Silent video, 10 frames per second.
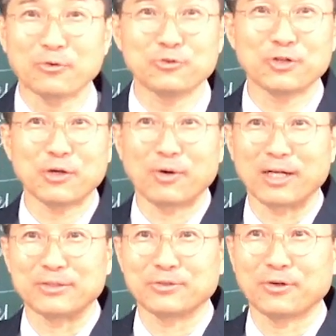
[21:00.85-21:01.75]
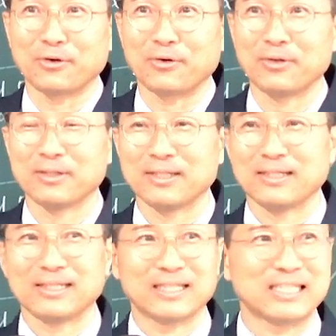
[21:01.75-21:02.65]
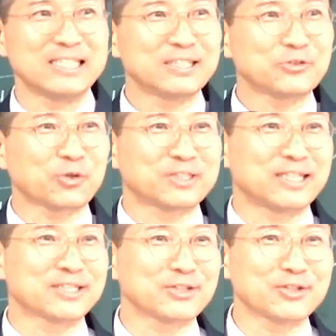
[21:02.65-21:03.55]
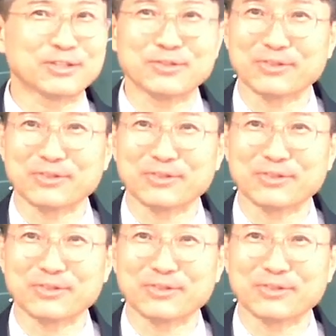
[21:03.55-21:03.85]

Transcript: 우리 교회에 와가지고 2년 동안 제 설교를 듣고